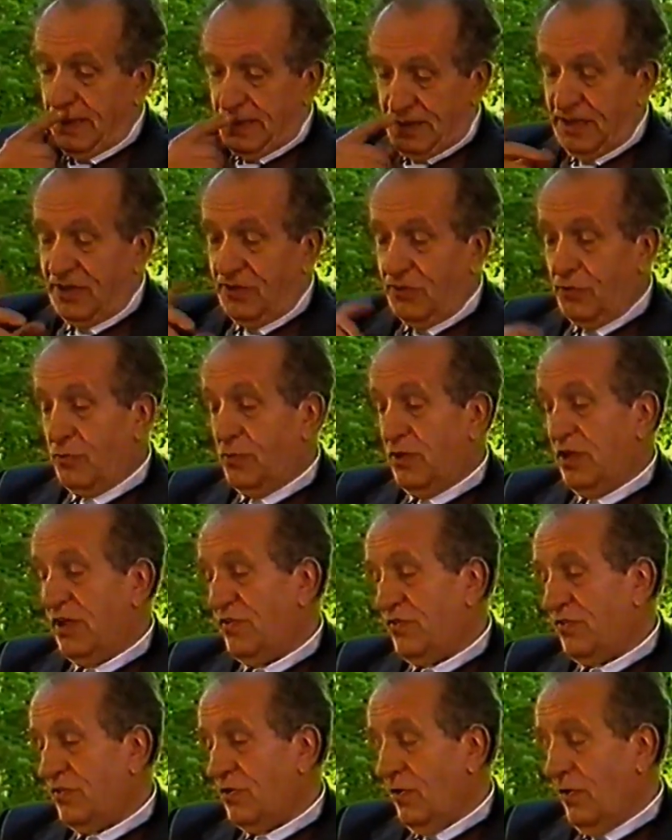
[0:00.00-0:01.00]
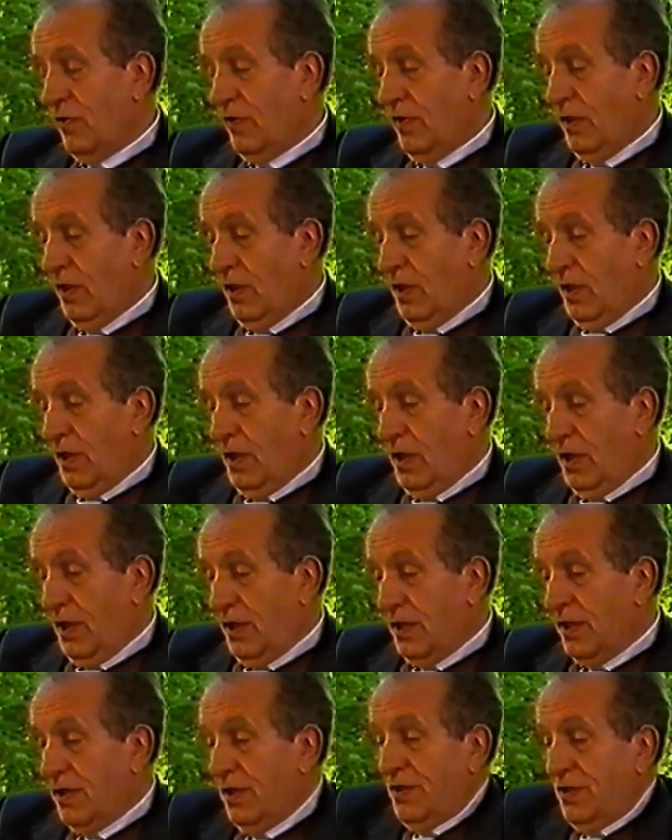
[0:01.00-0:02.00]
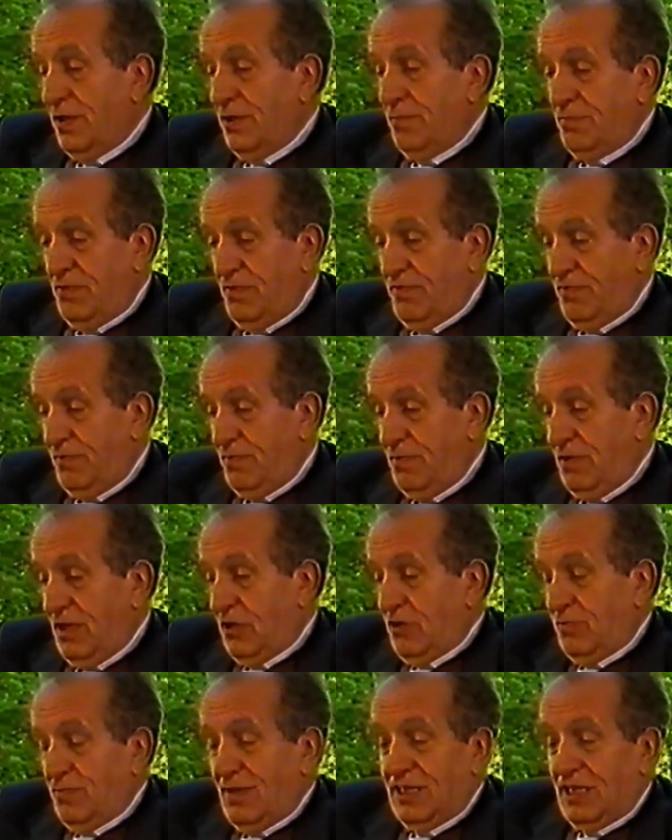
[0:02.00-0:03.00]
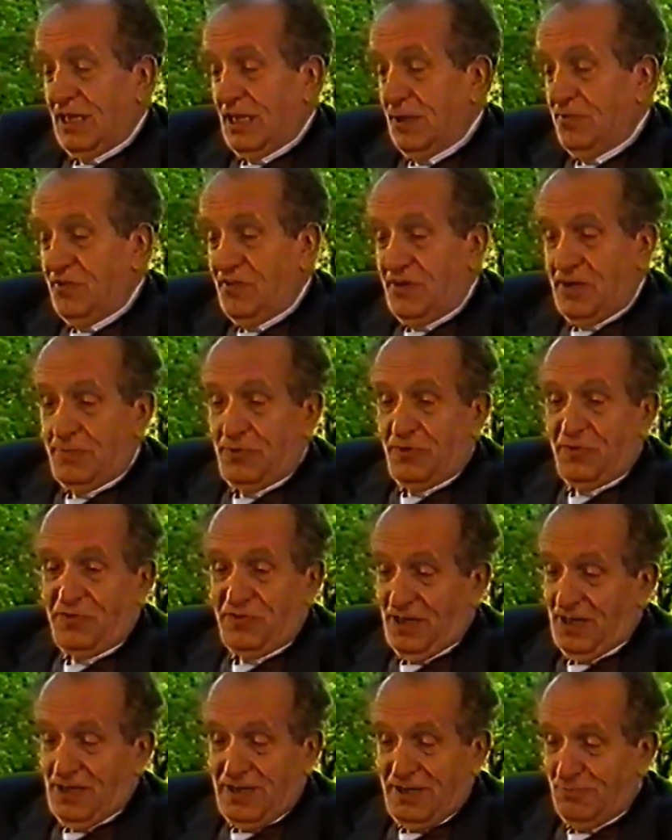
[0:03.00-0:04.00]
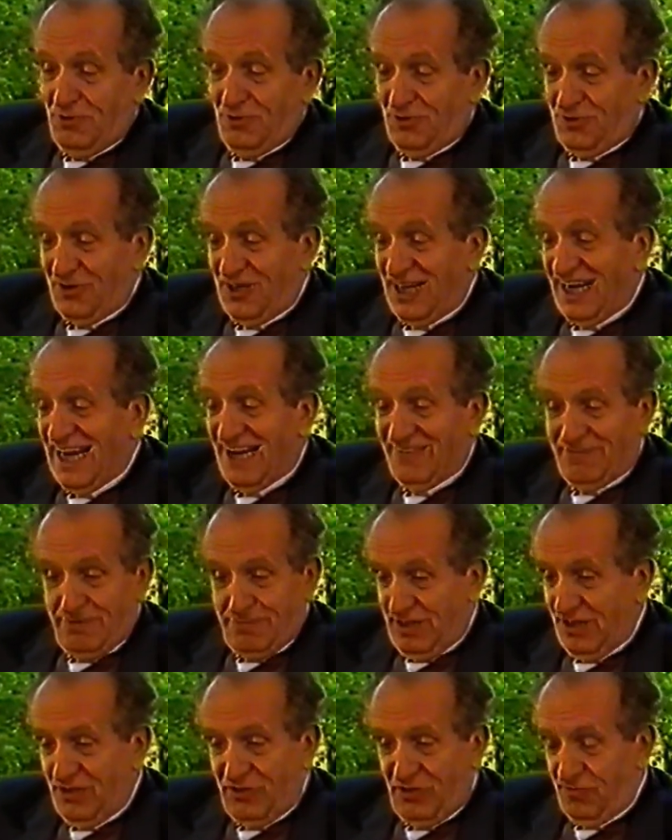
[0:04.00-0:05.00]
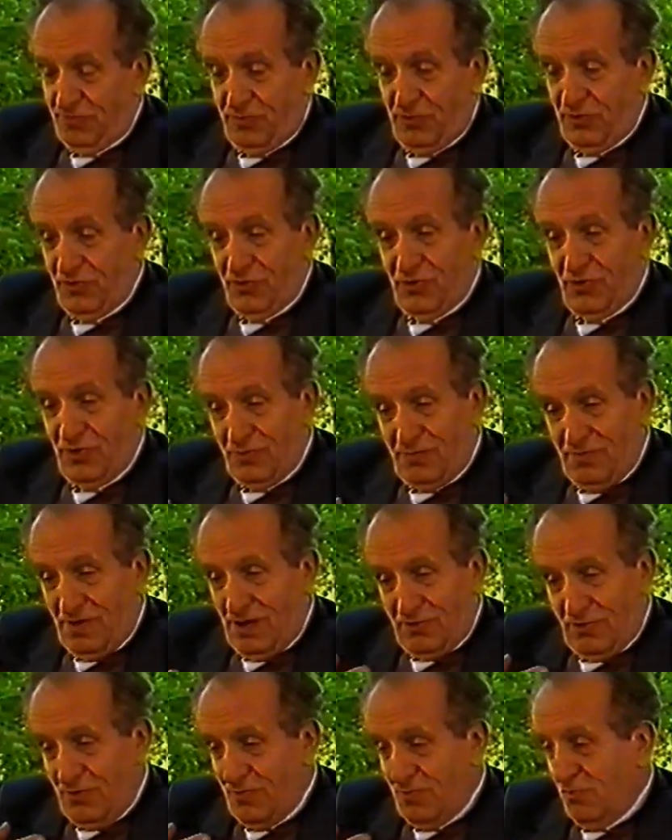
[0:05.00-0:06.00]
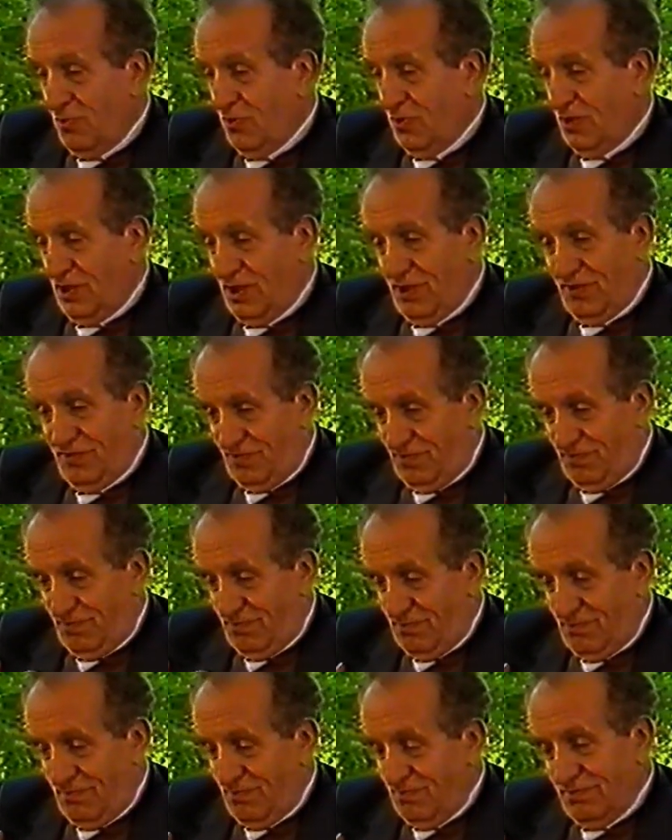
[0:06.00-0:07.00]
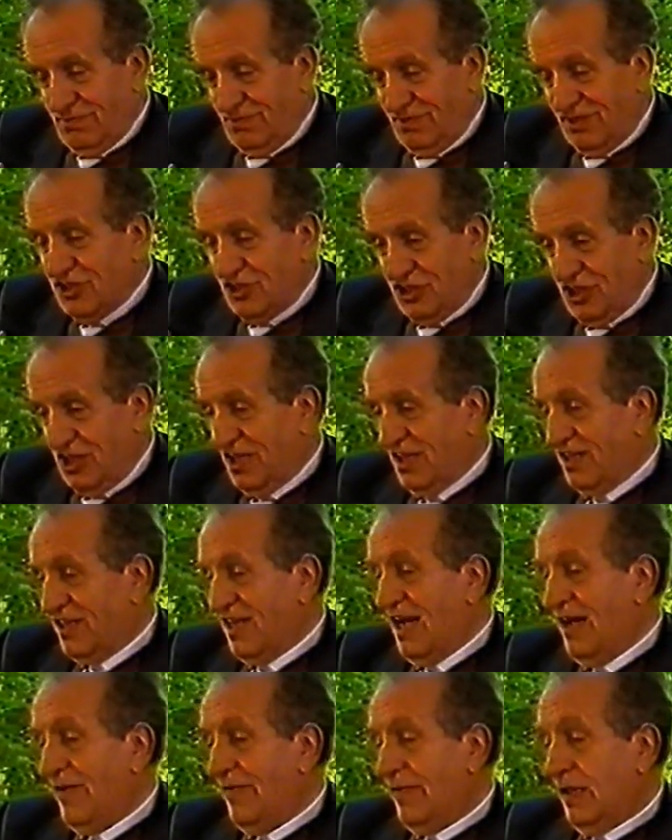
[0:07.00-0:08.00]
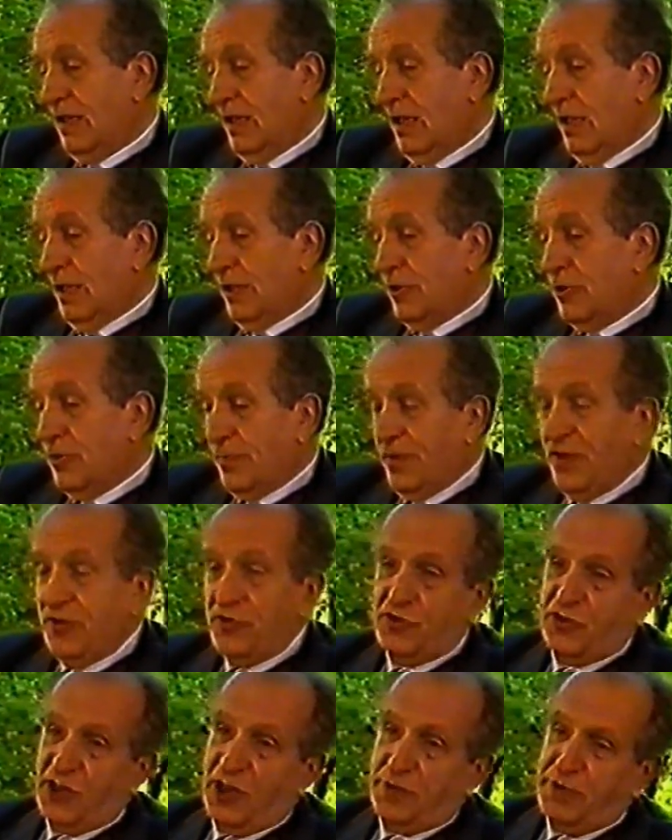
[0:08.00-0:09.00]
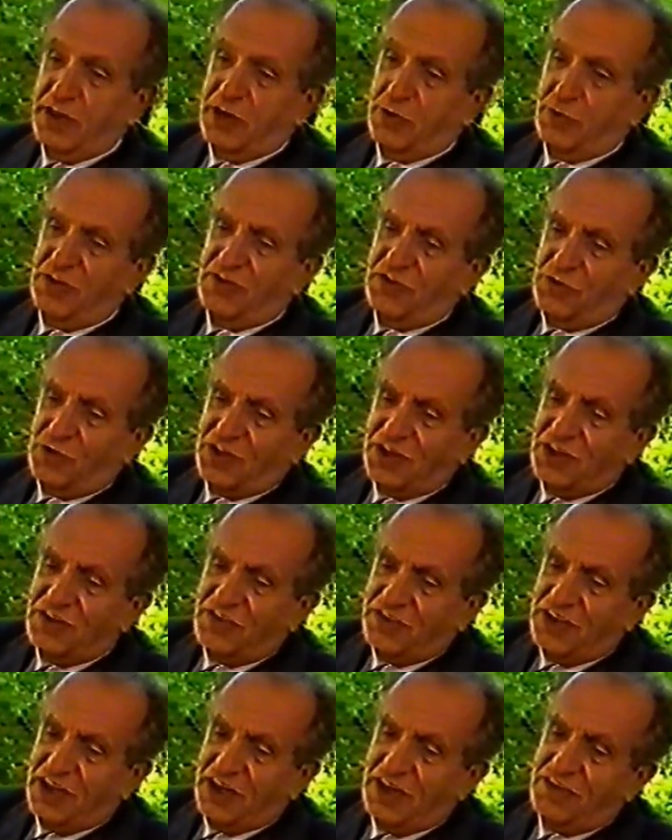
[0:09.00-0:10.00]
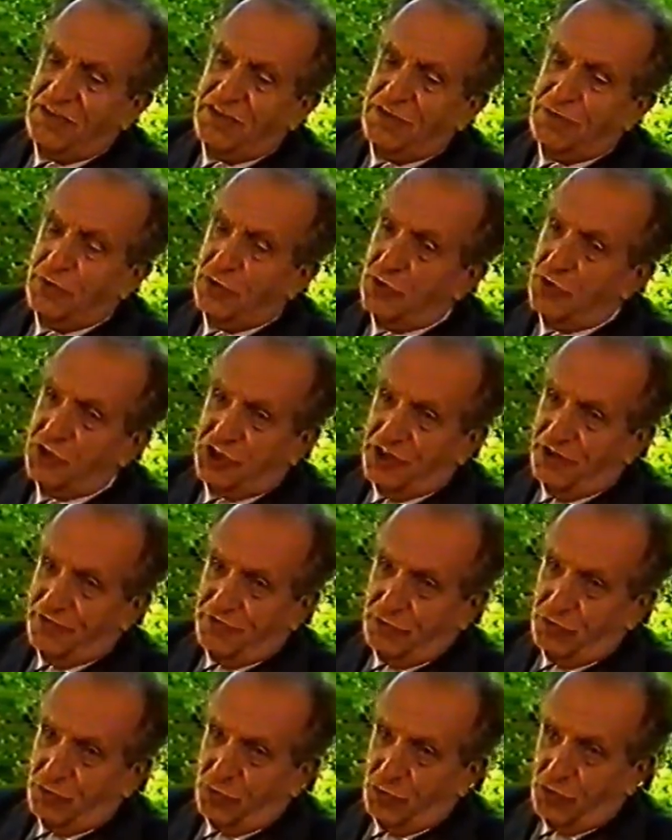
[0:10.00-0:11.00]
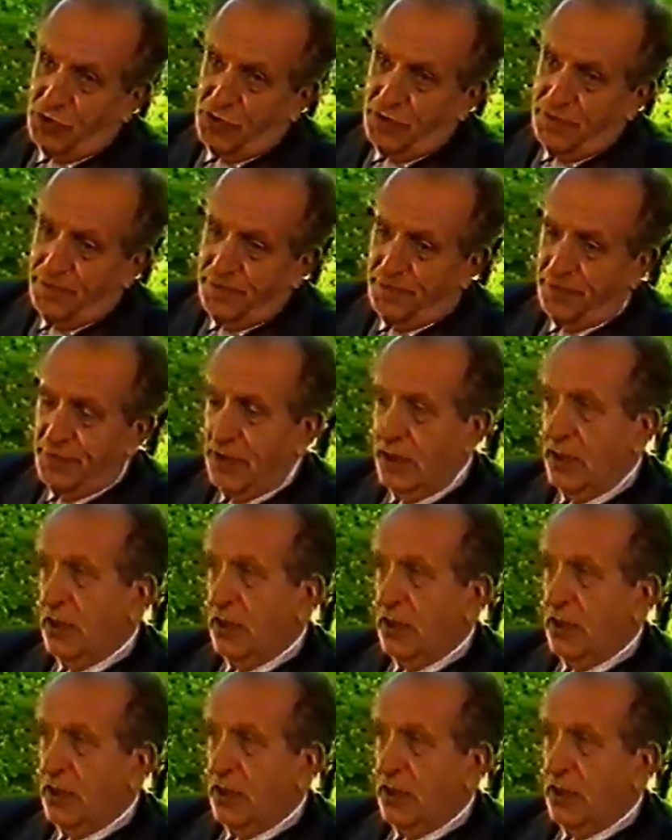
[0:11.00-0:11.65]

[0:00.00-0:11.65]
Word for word: Detto questo, eh, mi, la domanda che mi viene posta è molto grave, ma io rispondo con molta sincerità. Io penso che per questo cristianesimo non c'è futuro